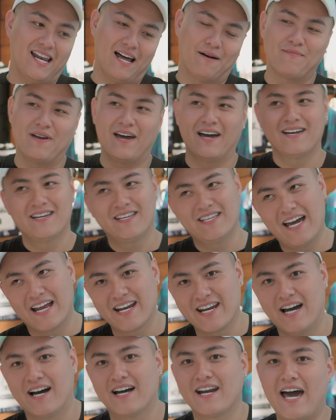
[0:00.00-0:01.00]
Lâm nè,
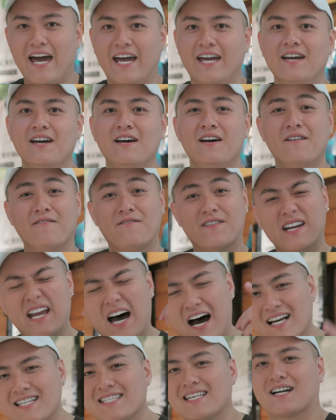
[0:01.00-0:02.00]
Danh ở đây, và
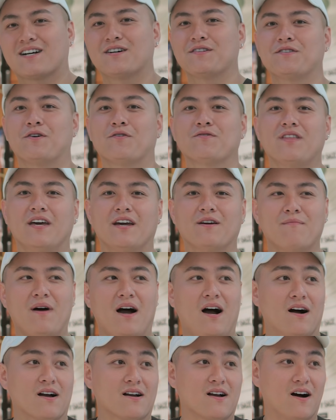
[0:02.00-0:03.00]
đó sẽ là cái số tiền
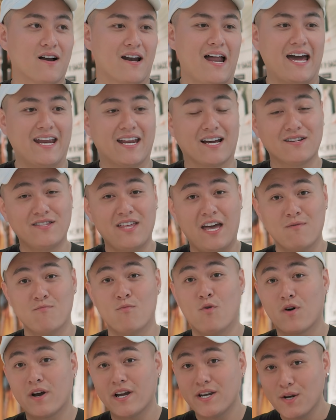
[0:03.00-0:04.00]
mà họ còn lại để có thể
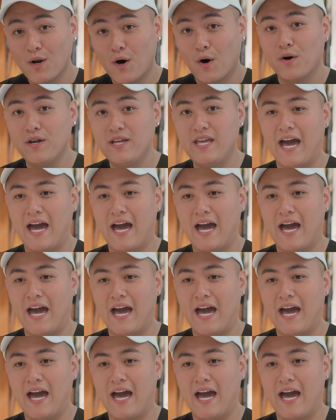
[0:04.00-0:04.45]
mua cái đôi